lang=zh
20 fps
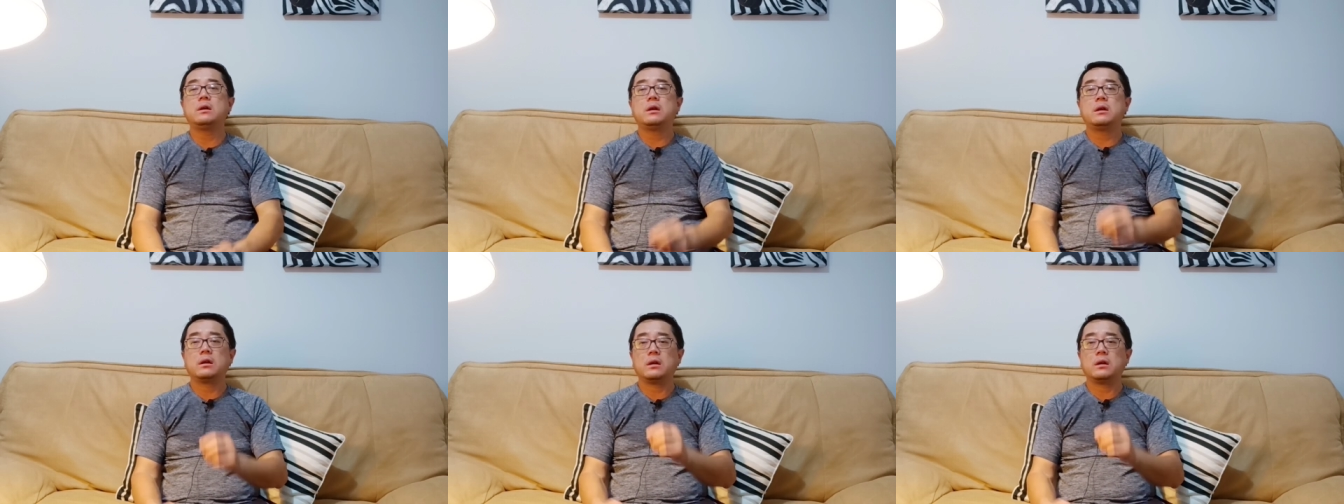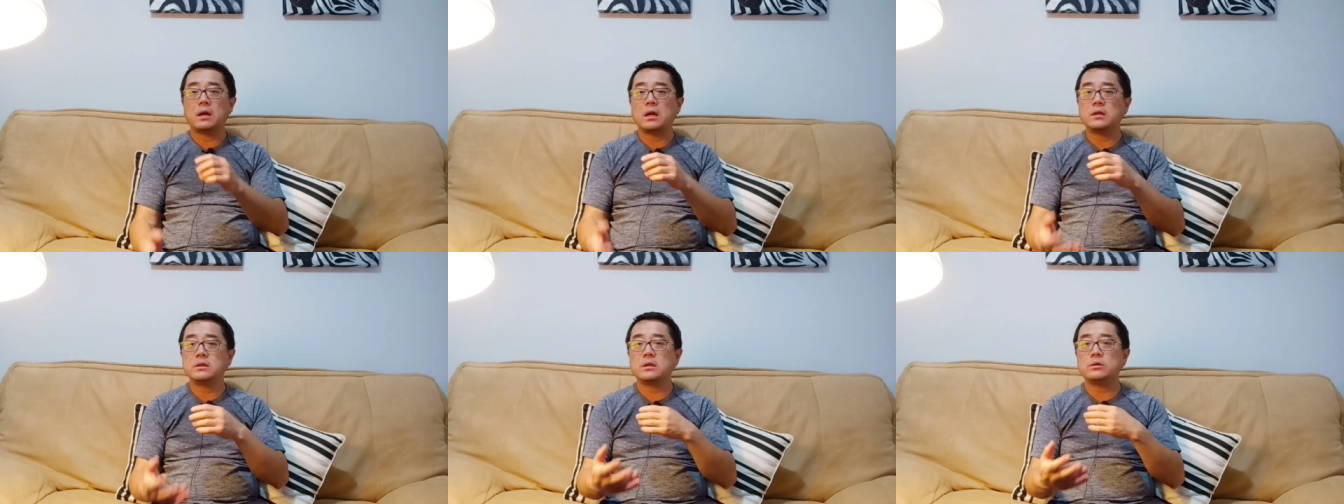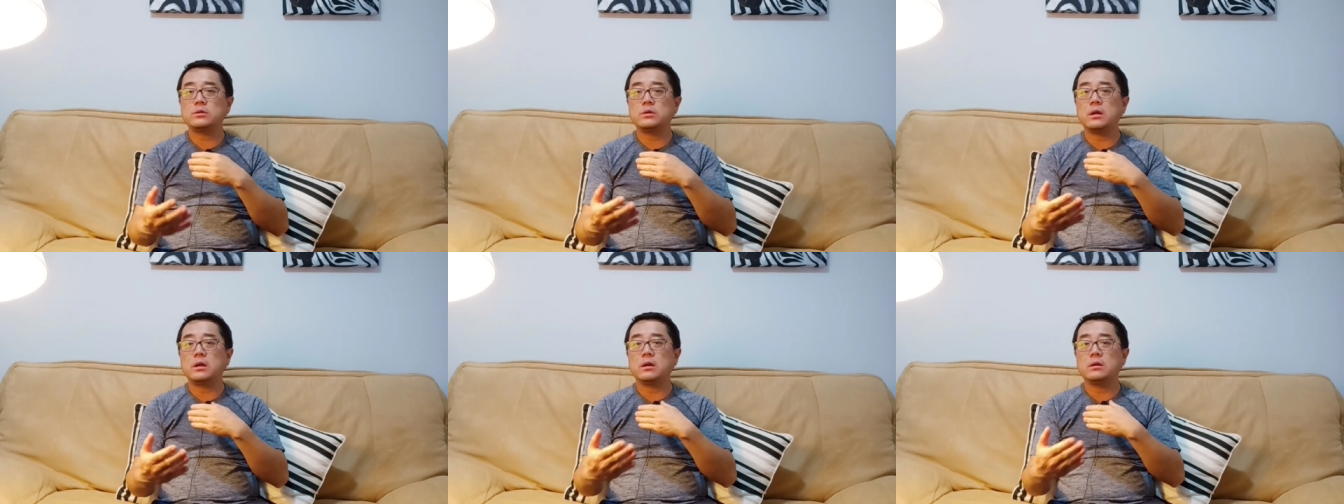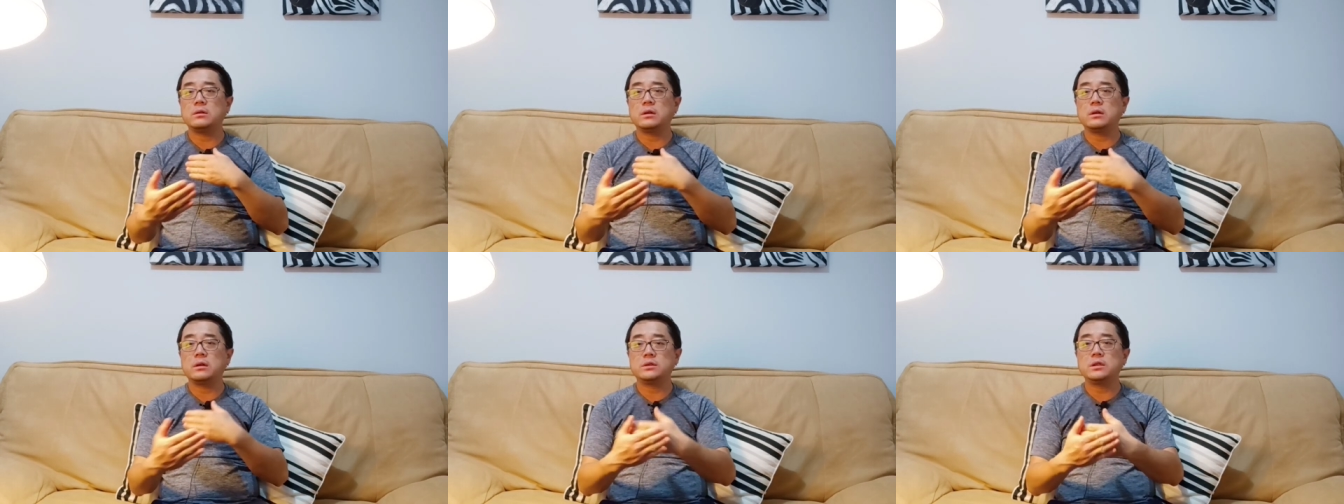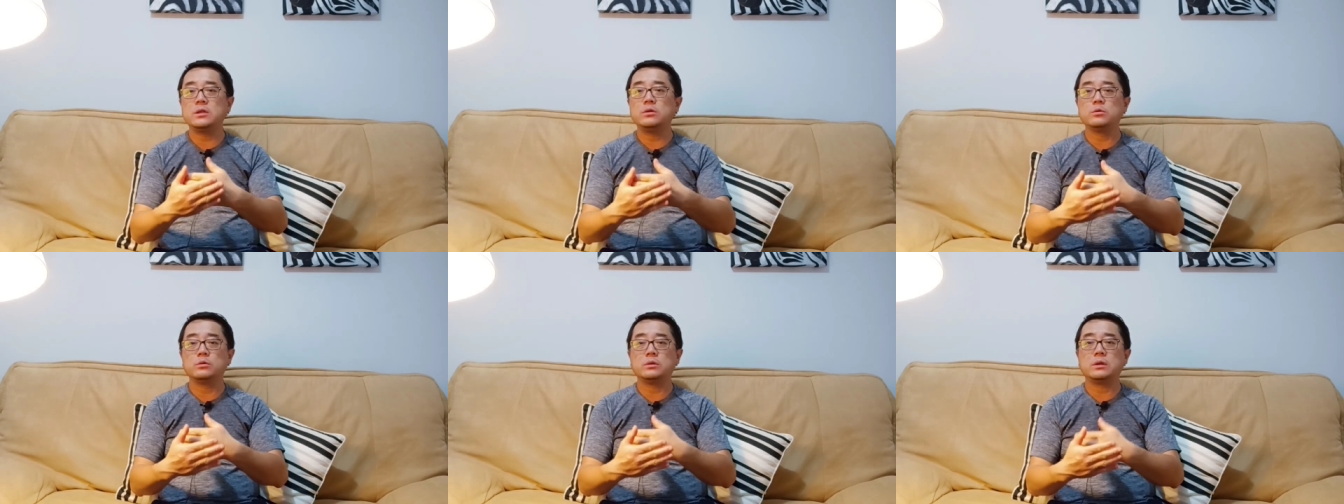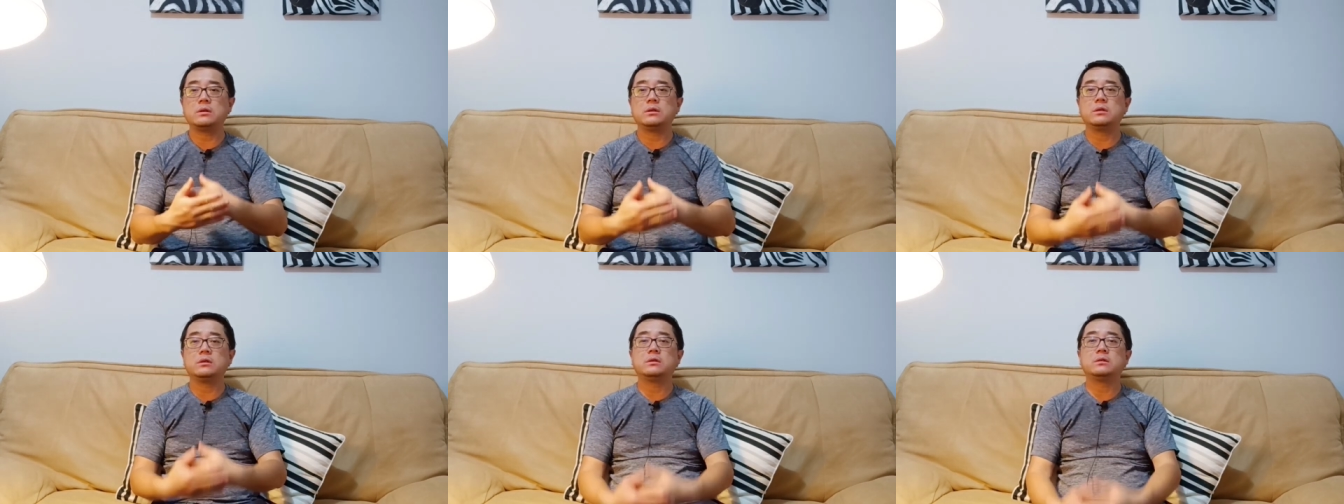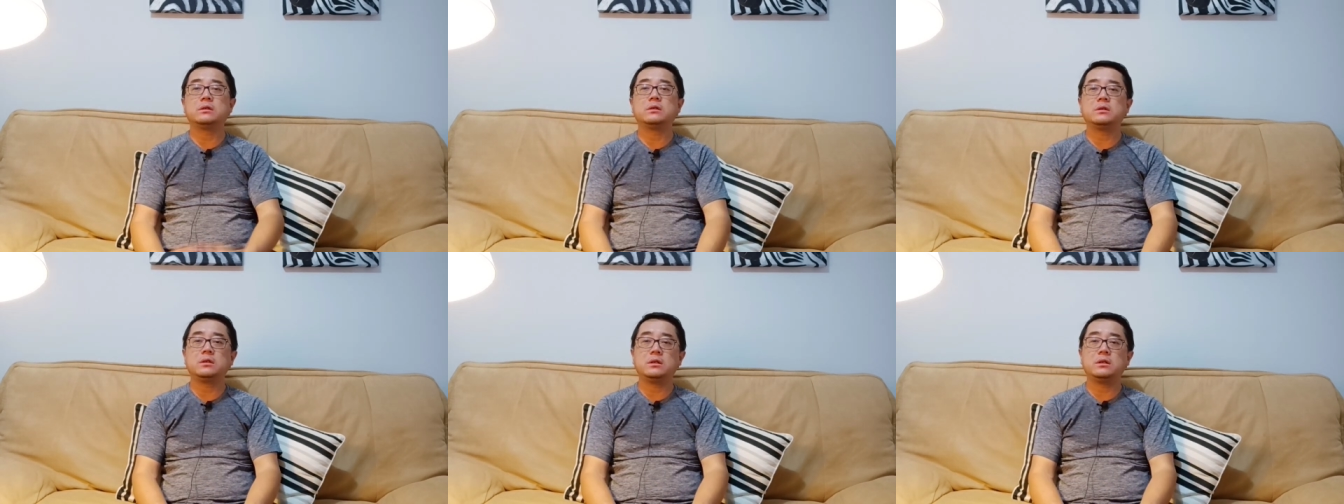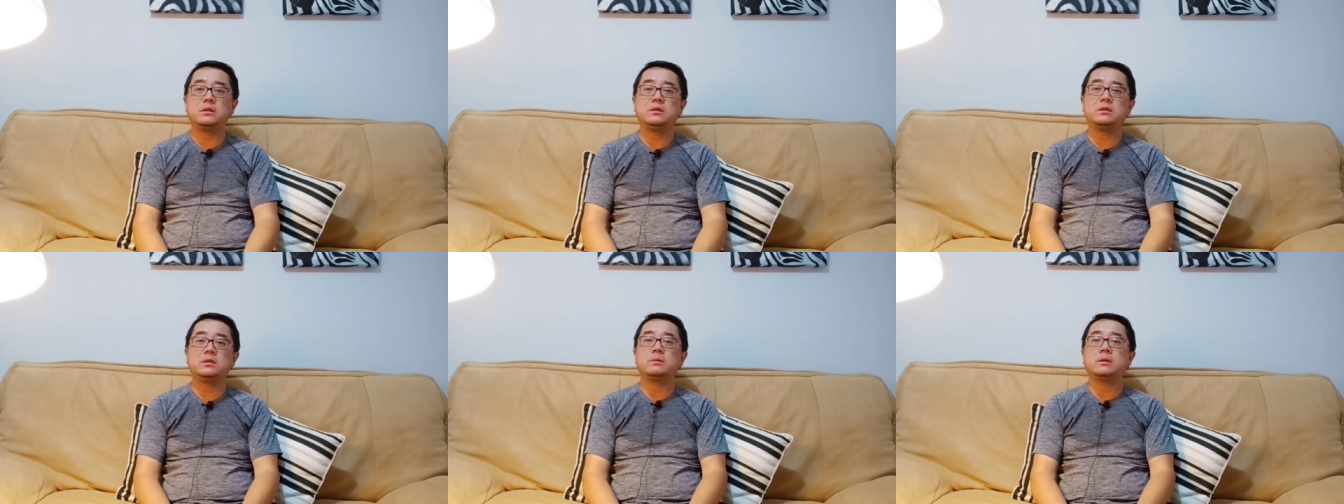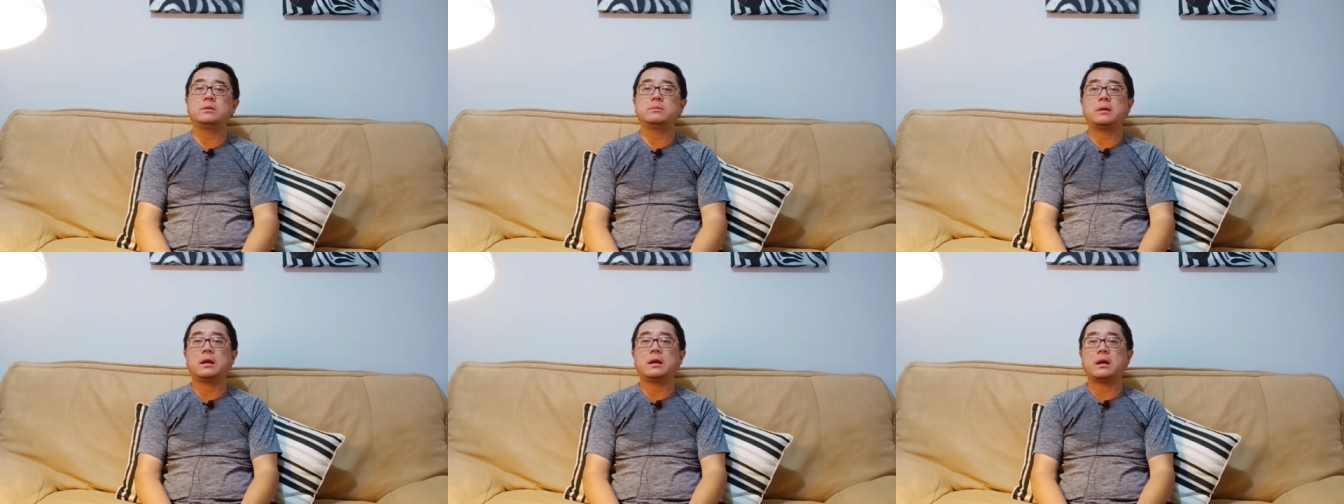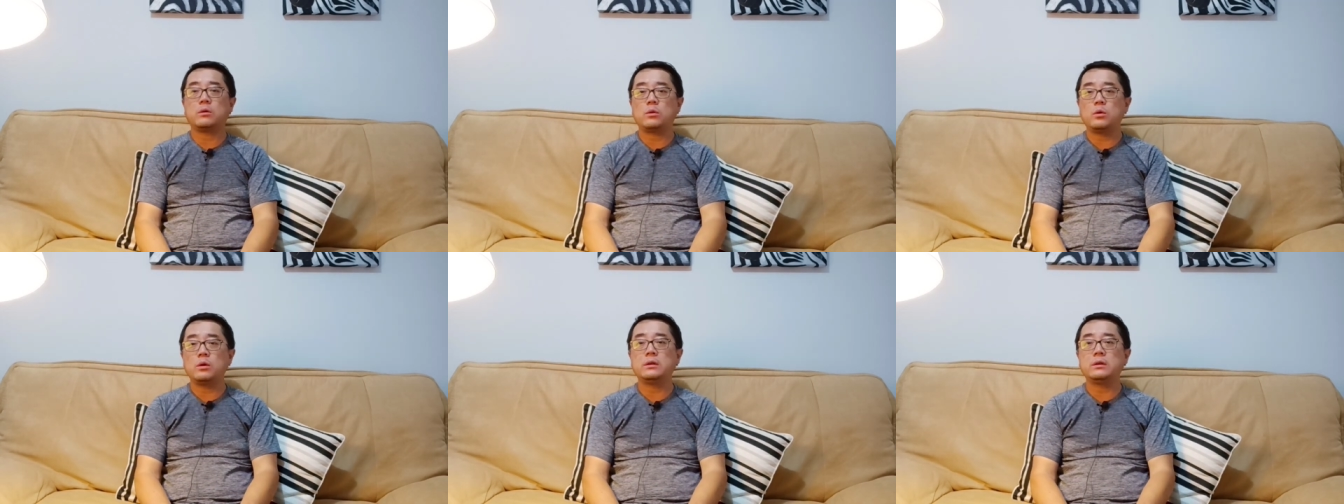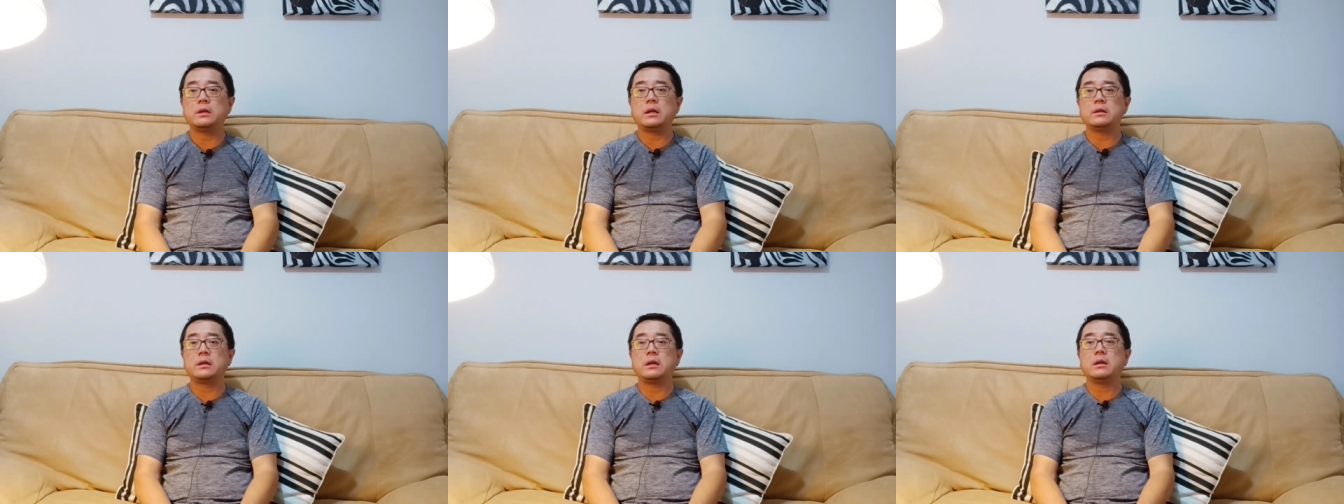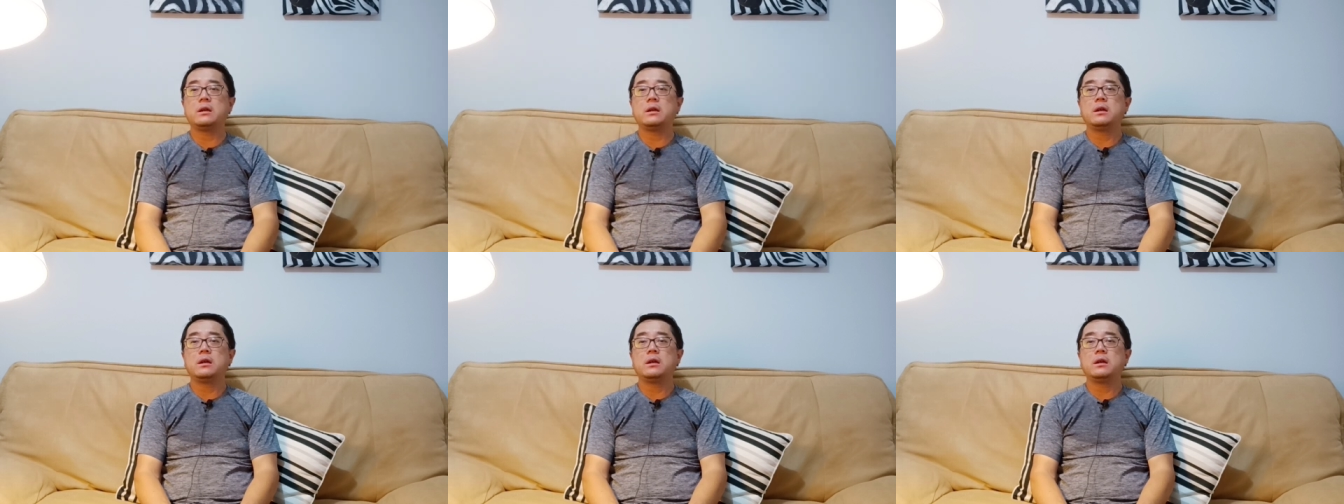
可能还相对要要进入到你的人体细胞里面还困难一点，